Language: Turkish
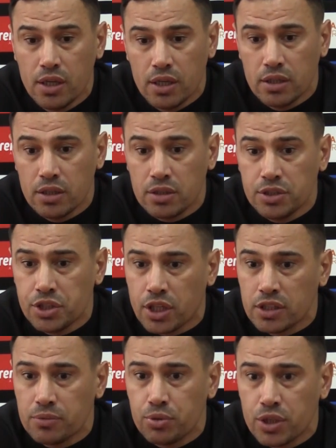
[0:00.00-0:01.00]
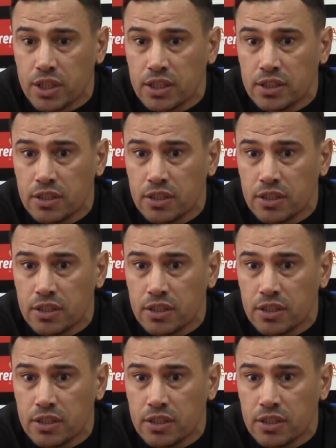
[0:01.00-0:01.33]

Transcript: E, inşallah bu şekilde